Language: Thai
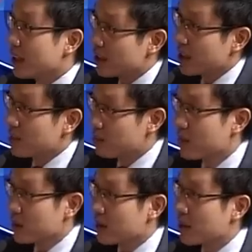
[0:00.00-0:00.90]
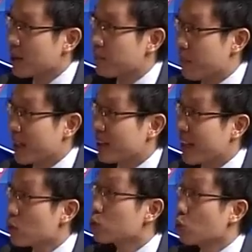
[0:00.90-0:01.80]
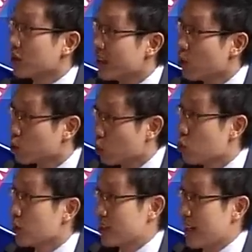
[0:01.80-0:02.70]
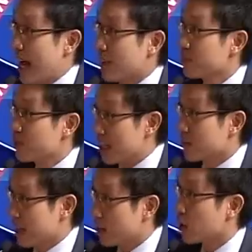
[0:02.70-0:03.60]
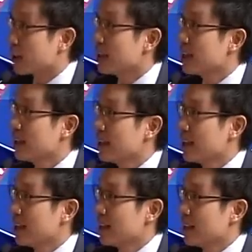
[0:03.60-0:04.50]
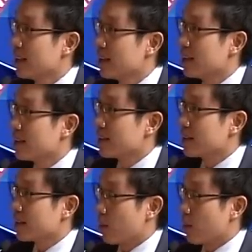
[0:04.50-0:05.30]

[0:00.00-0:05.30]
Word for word: น่าจะอย่างน้อยใช่คือเป็นนักลงทุนที่ลงทุนอยู่ในสนามจริงณตอนนี้ใช่ฮะใช่ใช่